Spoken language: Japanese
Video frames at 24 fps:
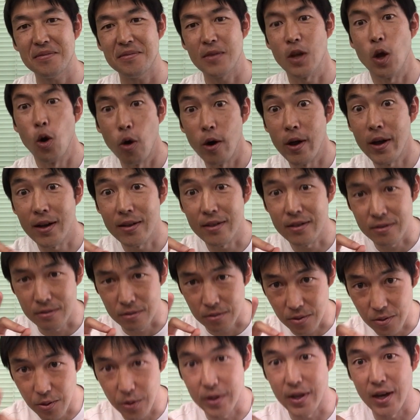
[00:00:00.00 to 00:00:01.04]
これがす
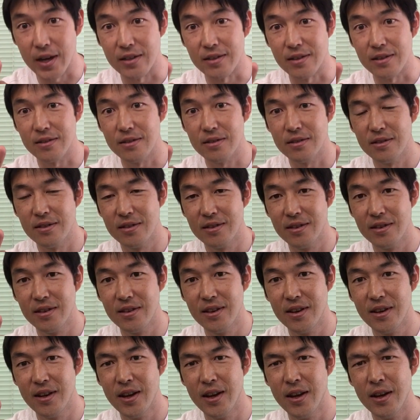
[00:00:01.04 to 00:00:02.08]
ごい大切
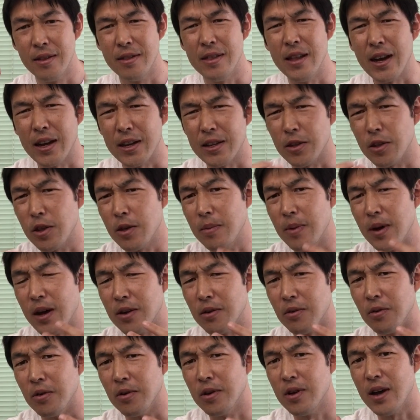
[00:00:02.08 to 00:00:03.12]
なんか例えばあ
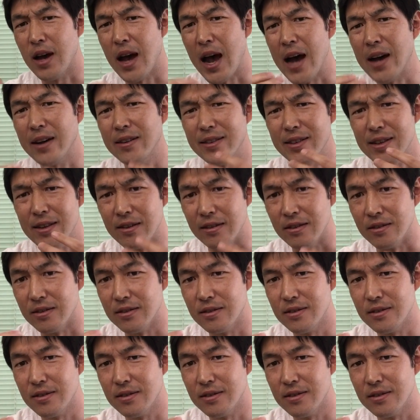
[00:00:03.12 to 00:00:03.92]
のアクティン